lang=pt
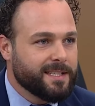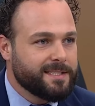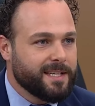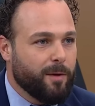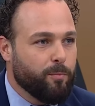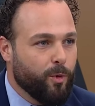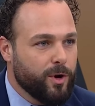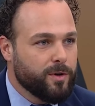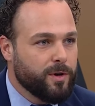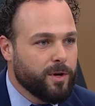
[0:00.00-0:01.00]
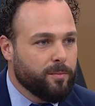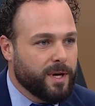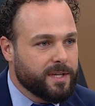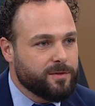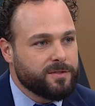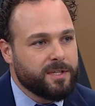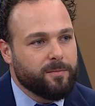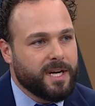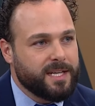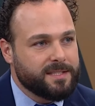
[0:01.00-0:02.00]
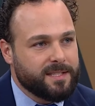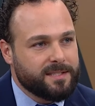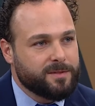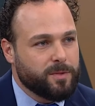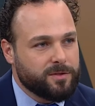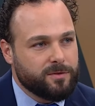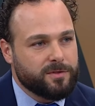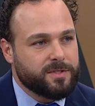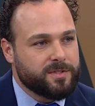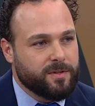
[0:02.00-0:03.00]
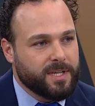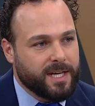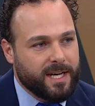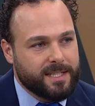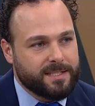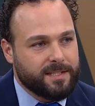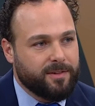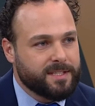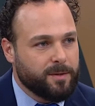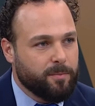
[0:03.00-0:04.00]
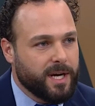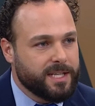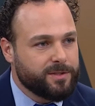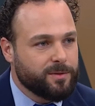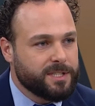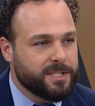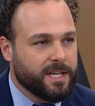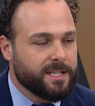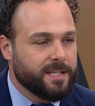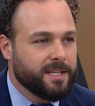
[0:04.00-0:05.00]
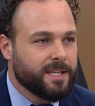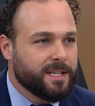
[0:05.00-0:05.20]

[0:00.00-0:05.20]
esse apoio para que os animais dessas pessoas que estão em casa, que fazem parte hoje já da,